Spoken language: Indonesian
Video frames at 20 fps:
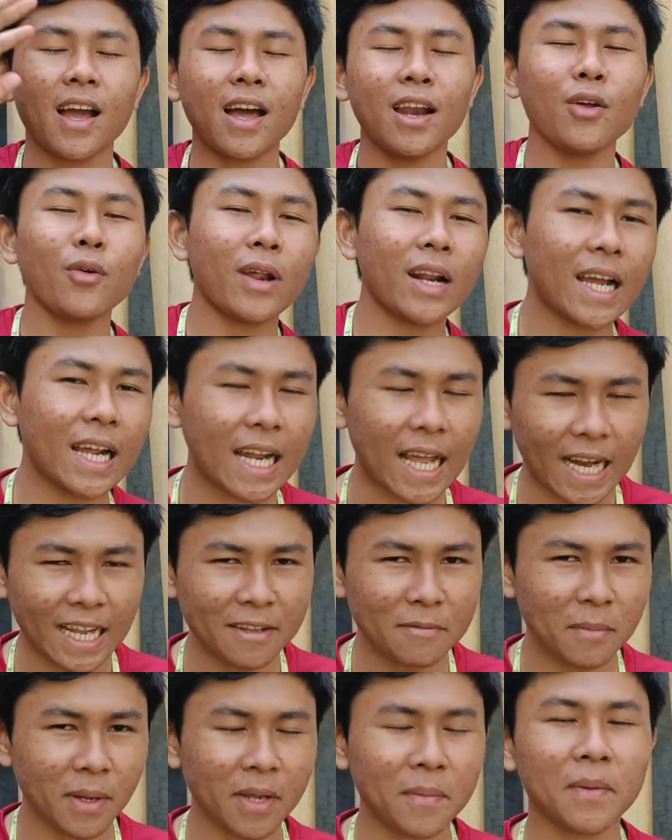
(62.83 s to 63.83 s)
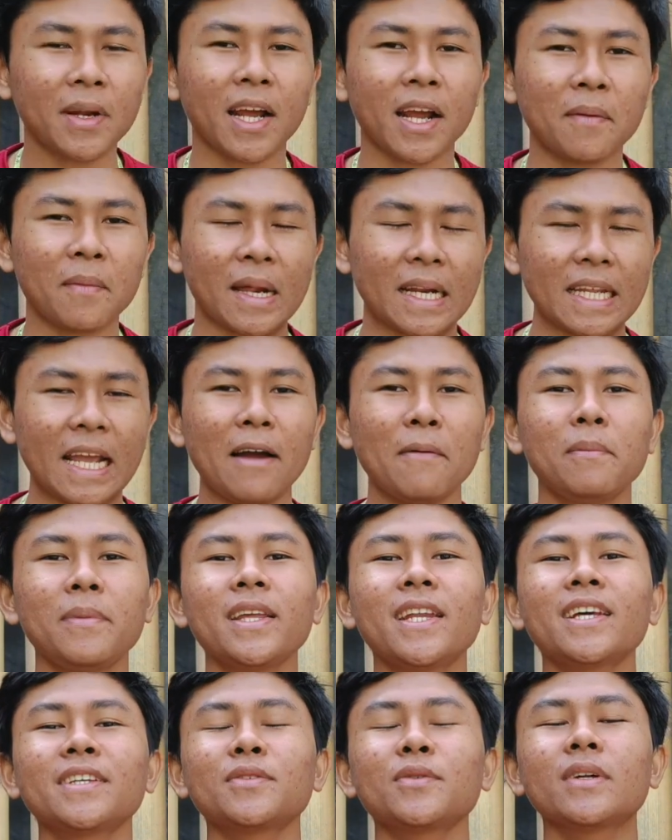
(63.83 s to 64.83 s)
Halo warga daring, bagaimana kabarnya?
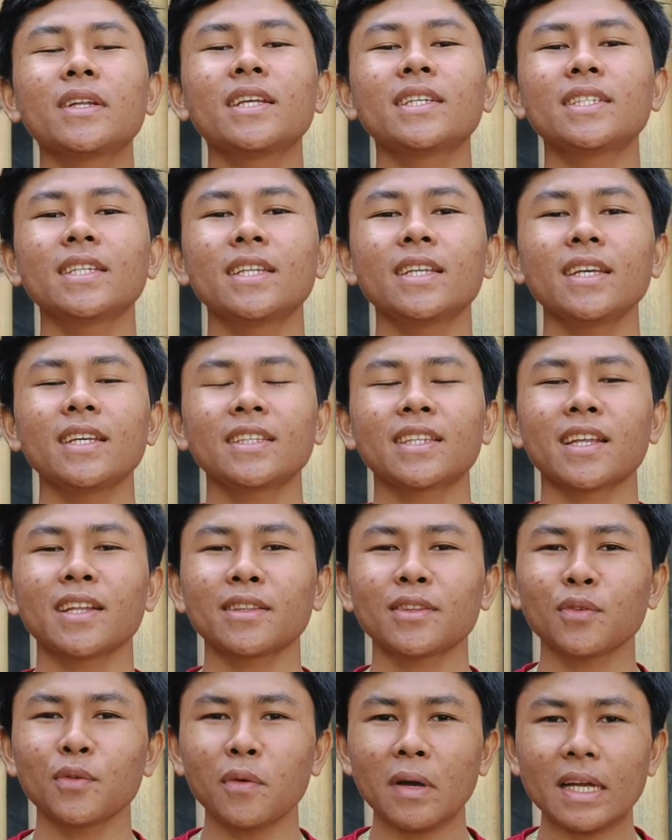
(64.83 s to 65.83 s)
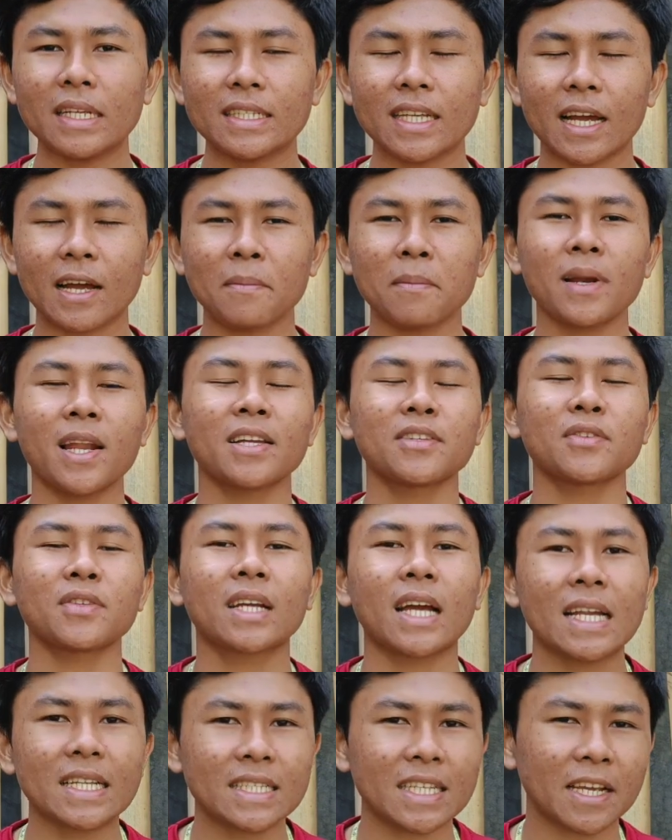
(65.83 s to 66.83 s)
Beli Desugi di sini tentu aja
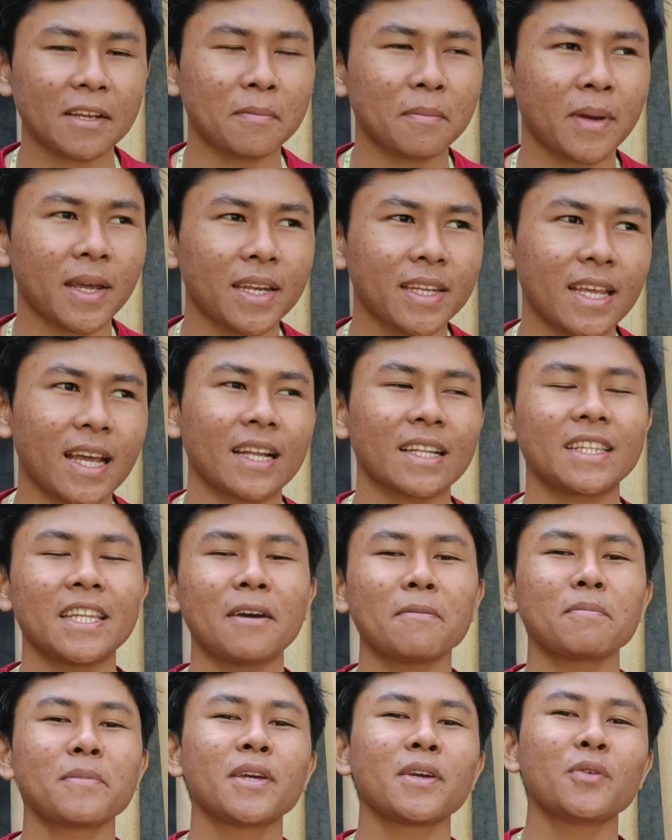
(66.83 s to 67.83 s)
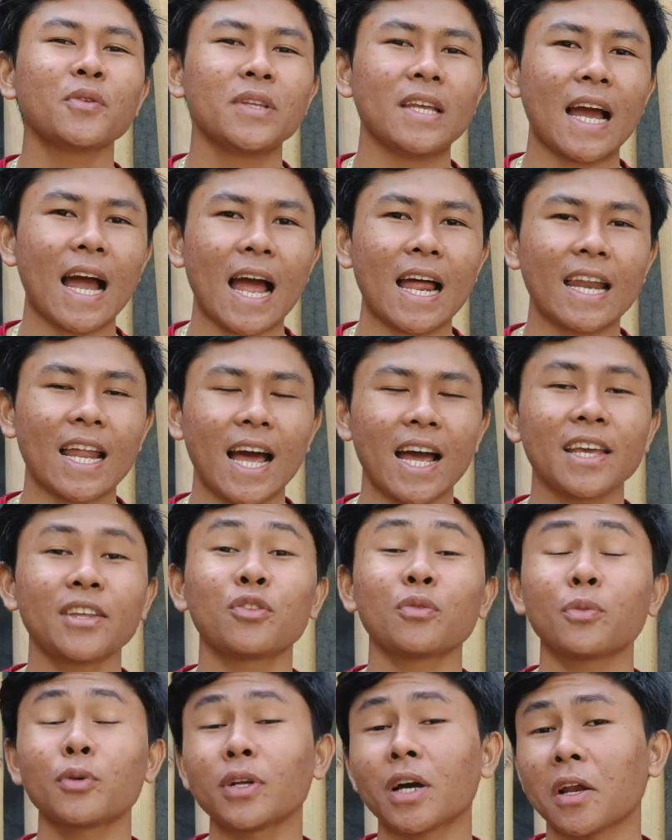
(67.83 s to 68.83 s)
melanjutkan segmen yang tiap minggunya ada,
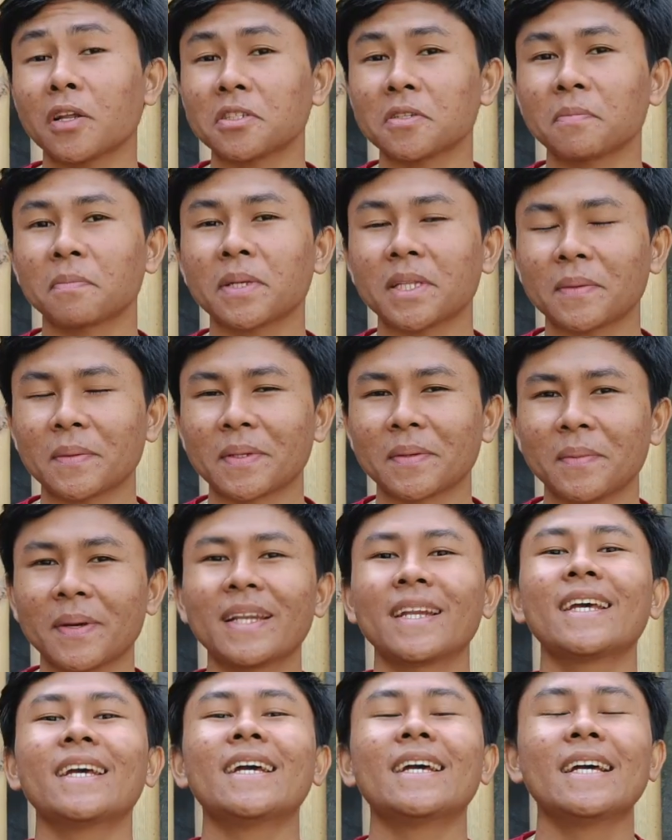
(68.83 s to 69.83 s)
itu pun kalau sempat teman-teman.